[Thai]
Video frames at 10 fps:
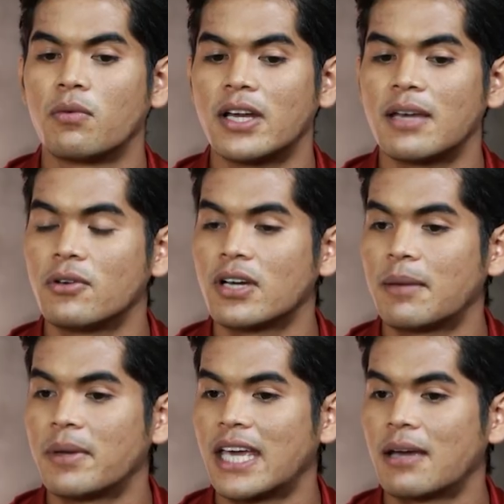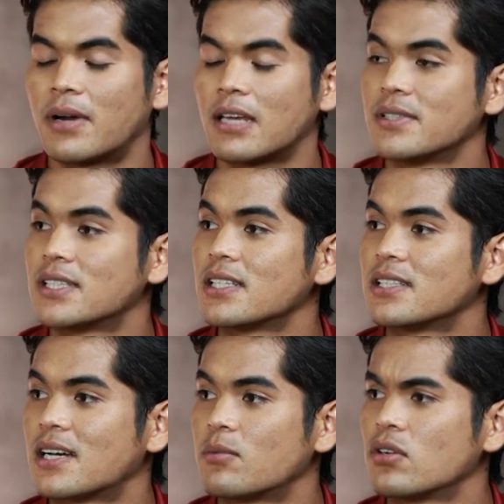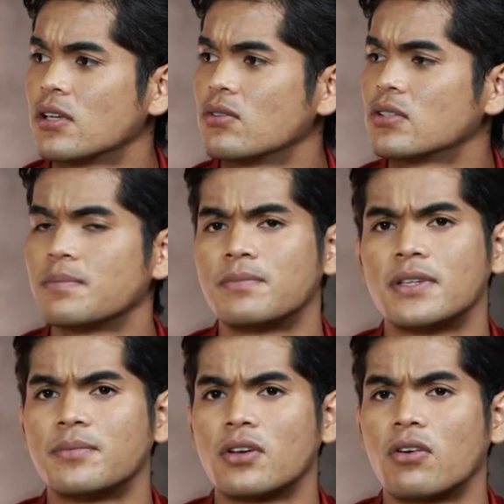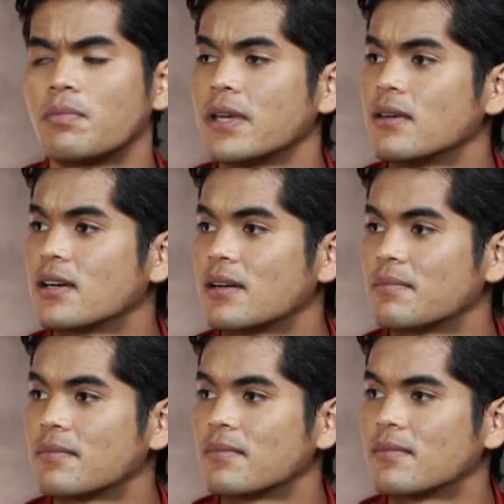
ผมก็ได้มีโอกาสไปแข่งไพมิสเตอร์ครับรุ่นอายุ1 2ปีครับ